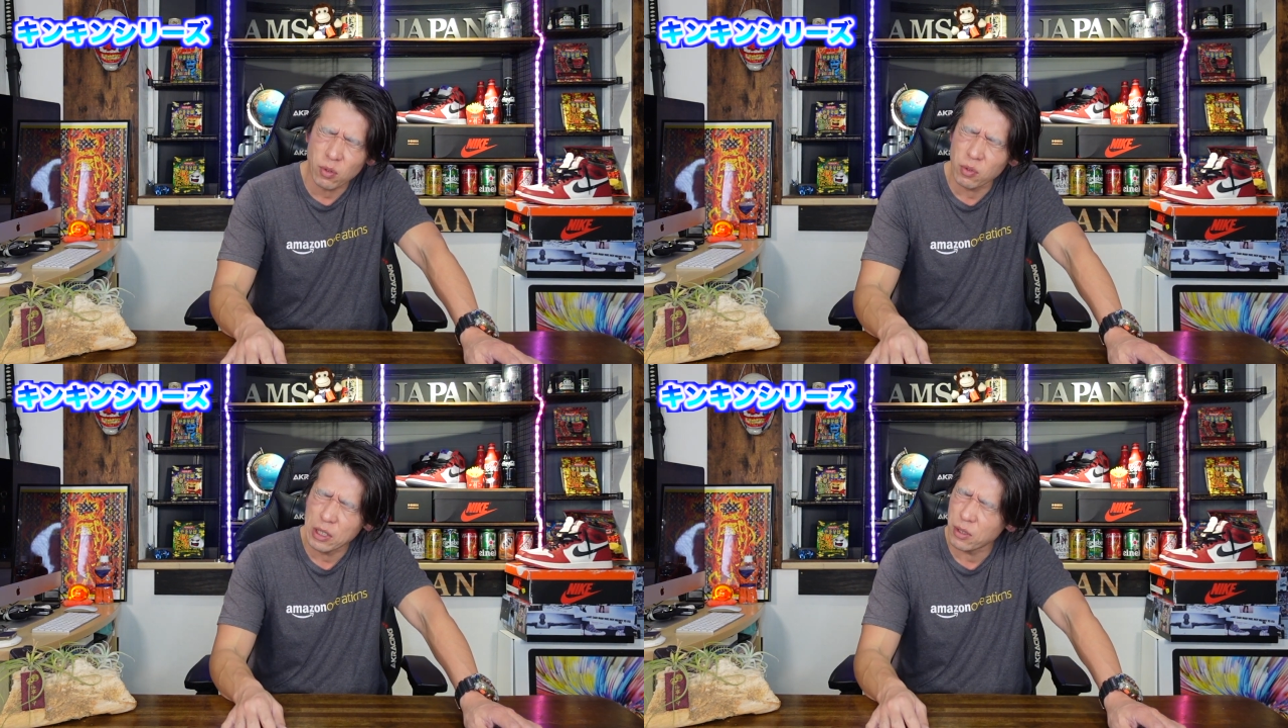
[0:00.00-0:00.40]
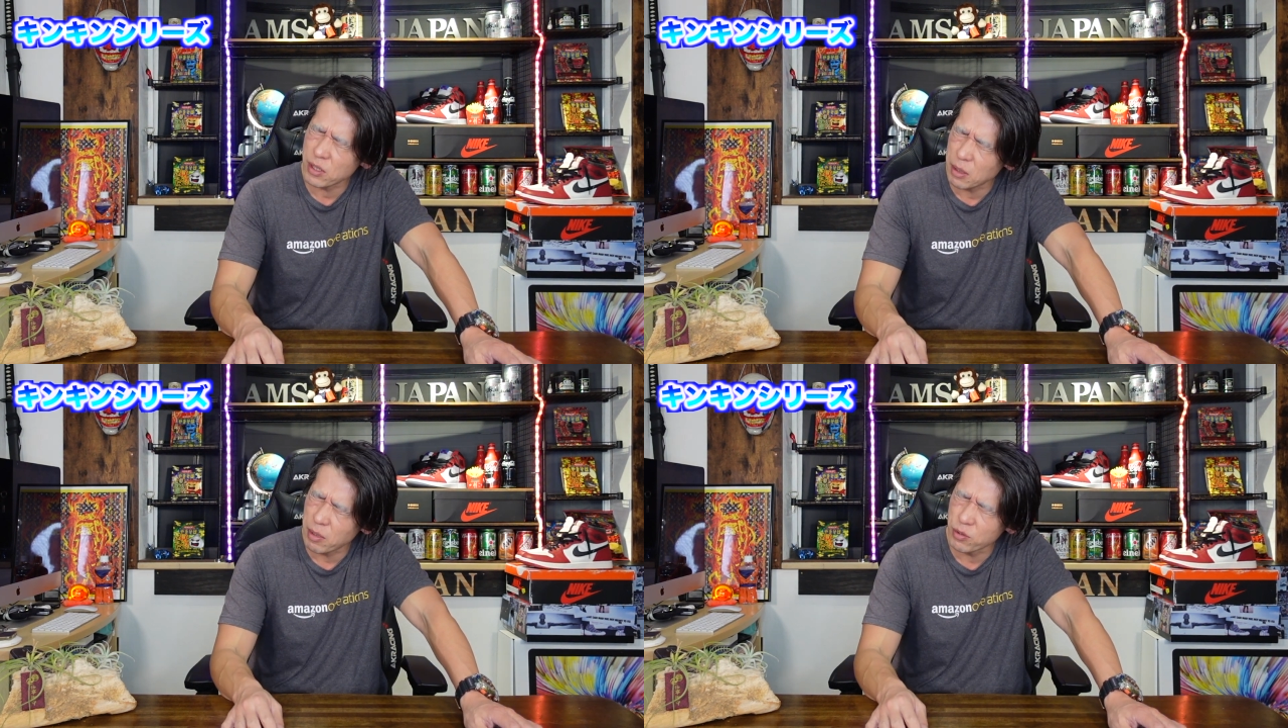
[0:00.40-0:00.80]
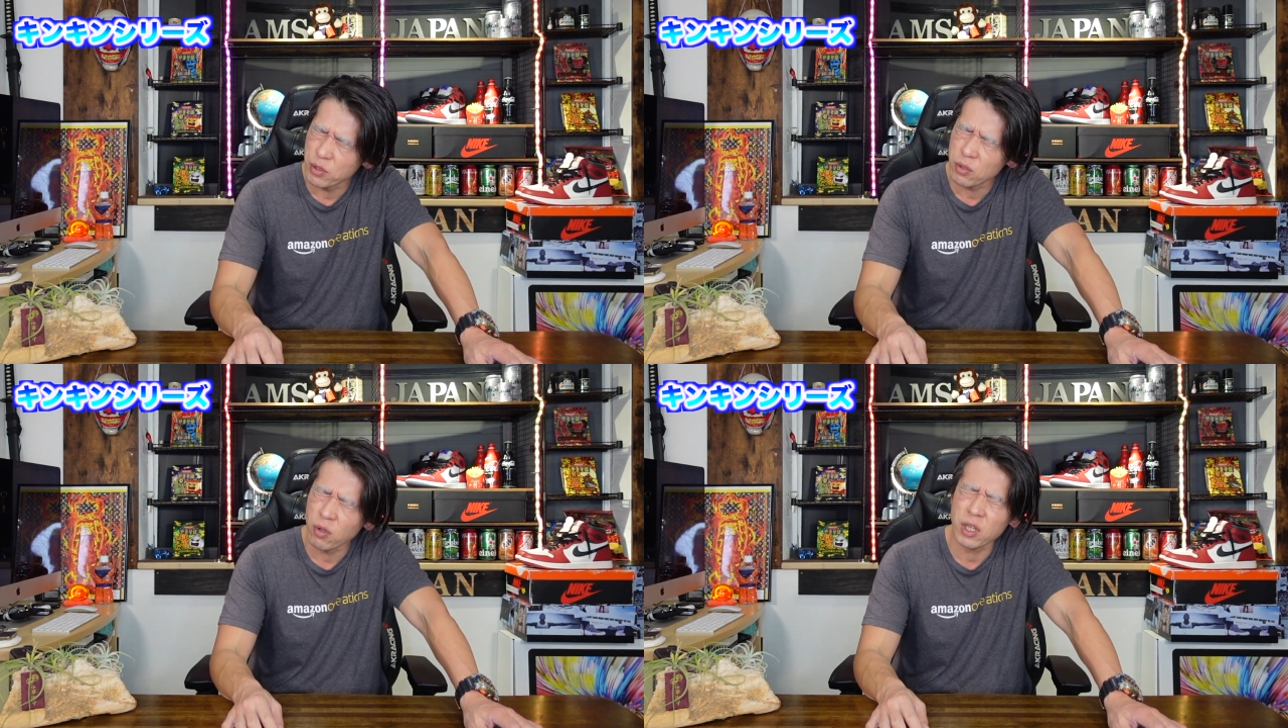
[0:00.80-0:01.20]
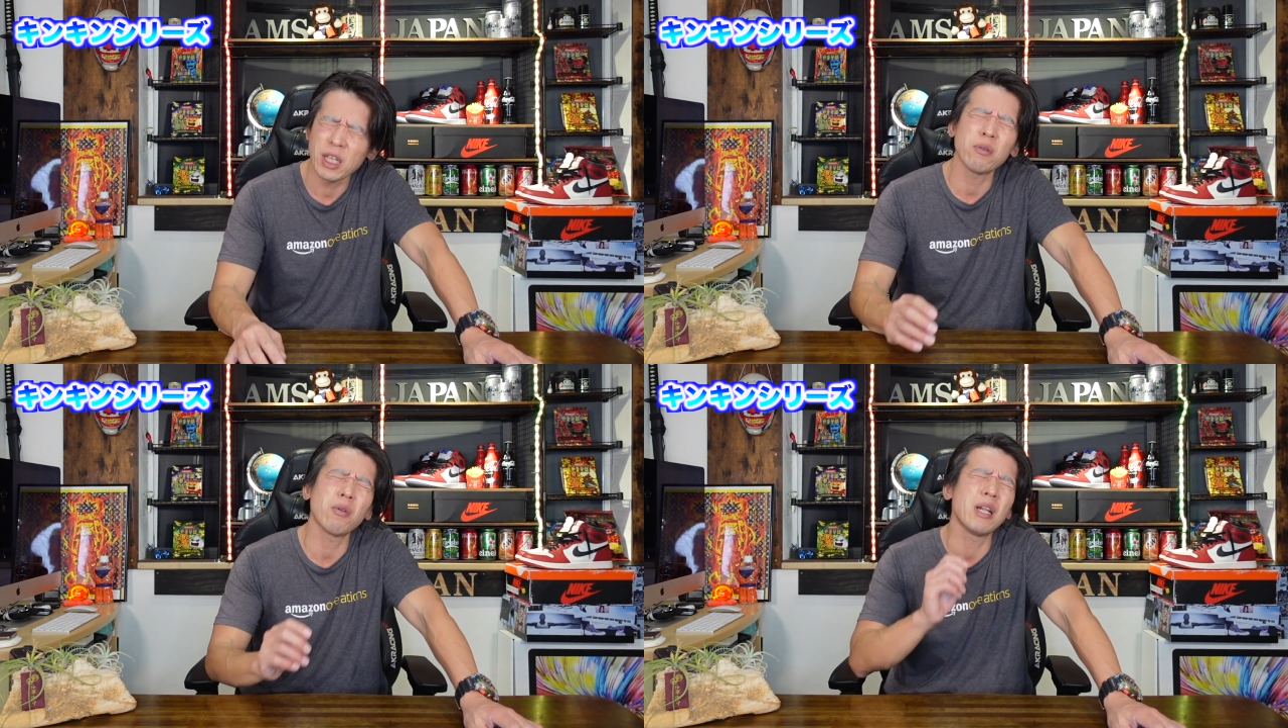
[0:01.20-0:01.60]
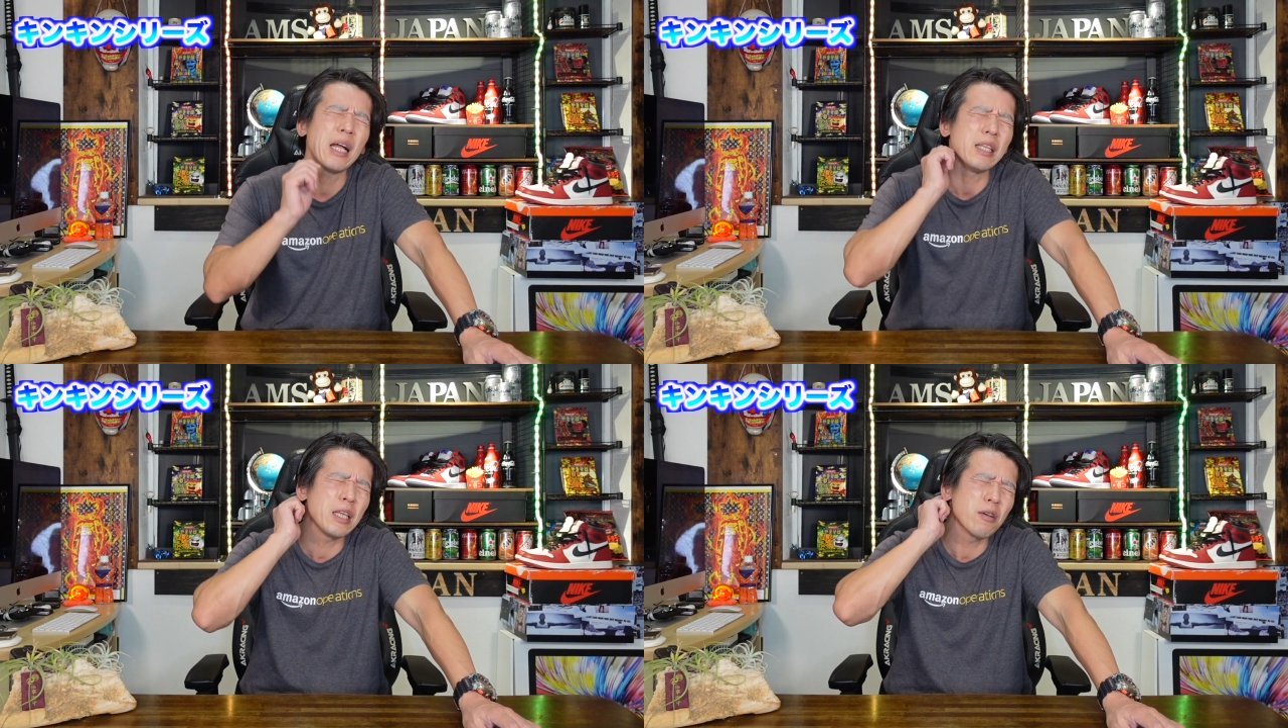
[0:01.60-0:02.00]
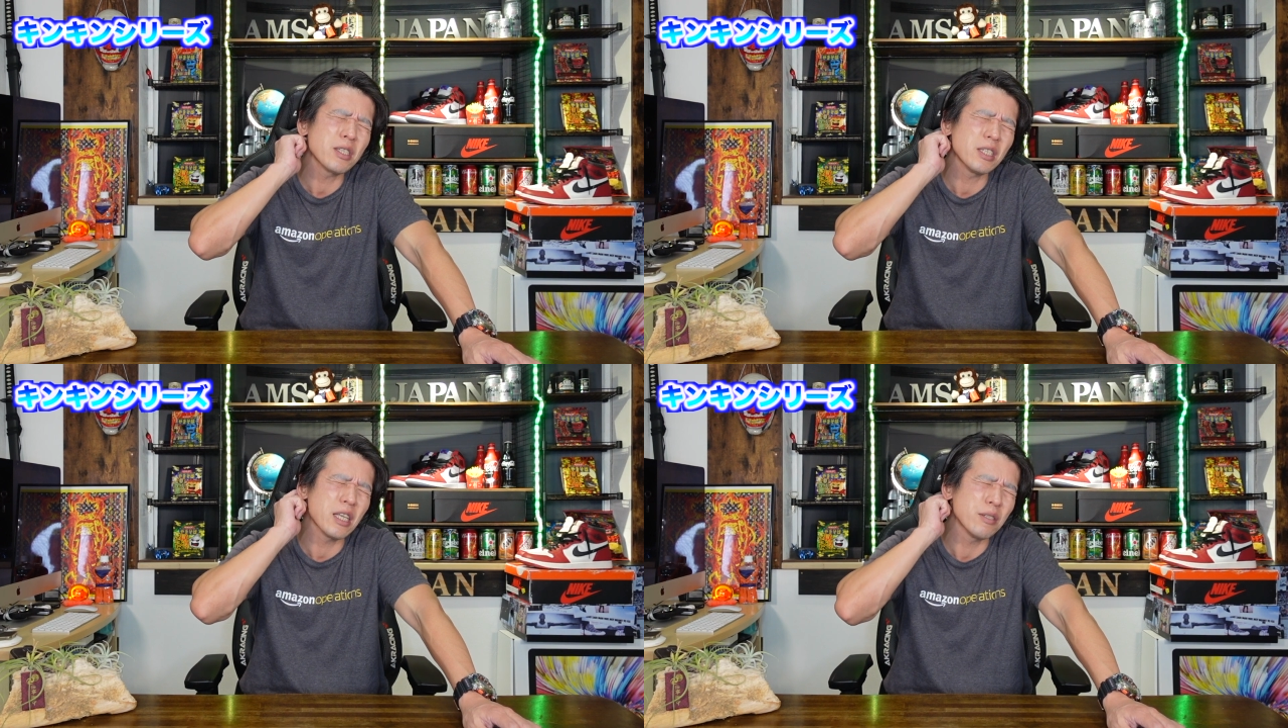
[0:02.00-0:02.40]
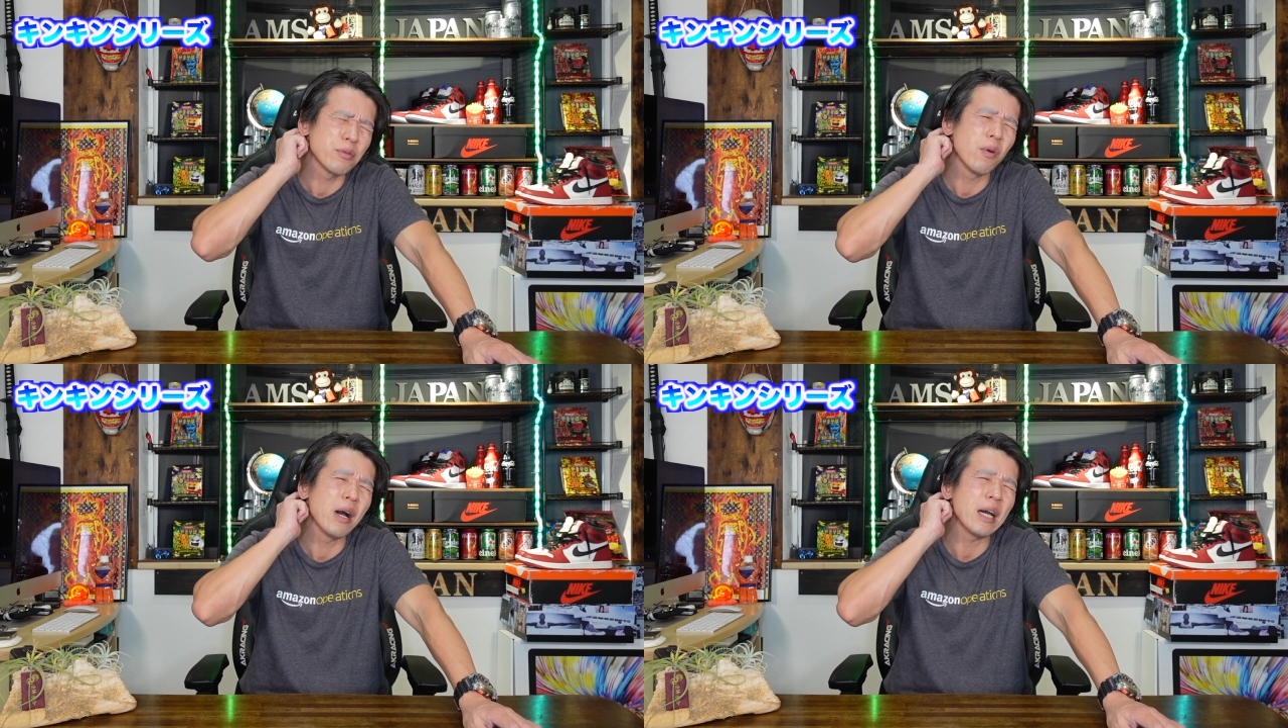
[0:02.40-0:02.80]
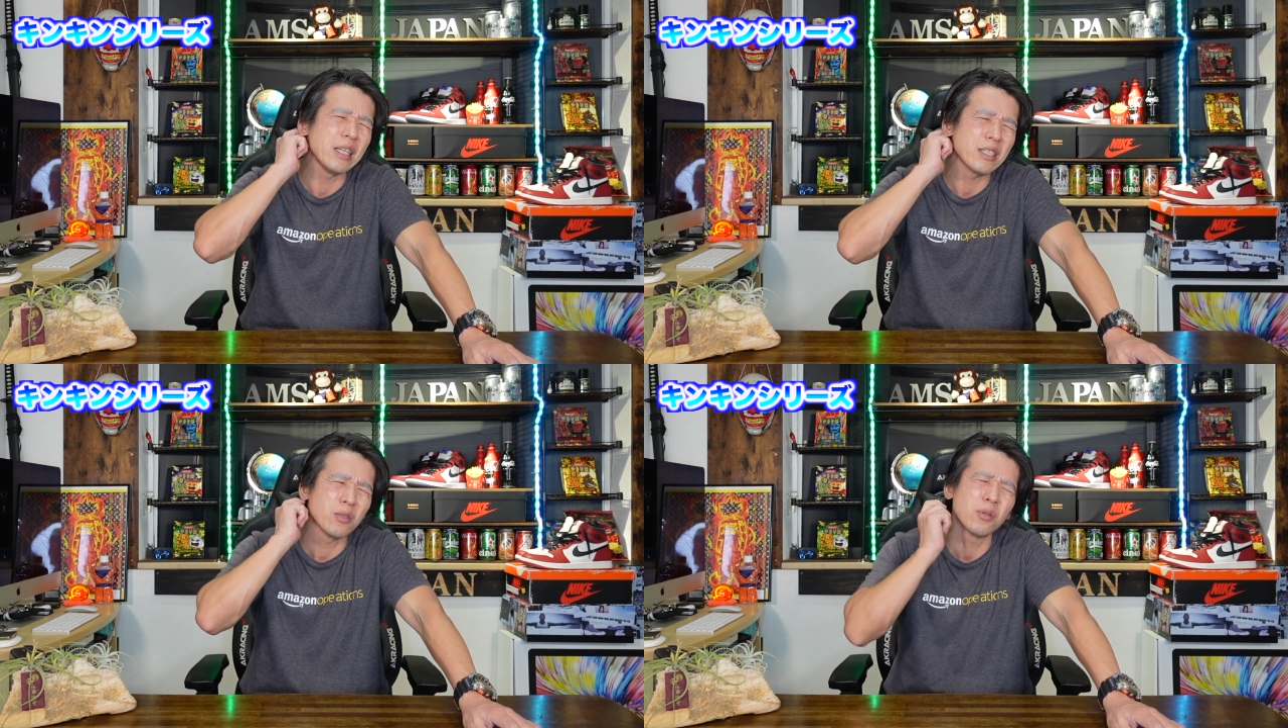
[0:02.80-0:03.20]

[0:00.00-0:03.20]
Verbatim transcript: その後ですね、今、運動、筋トレ、ランニングしてですね、風呂上がりです。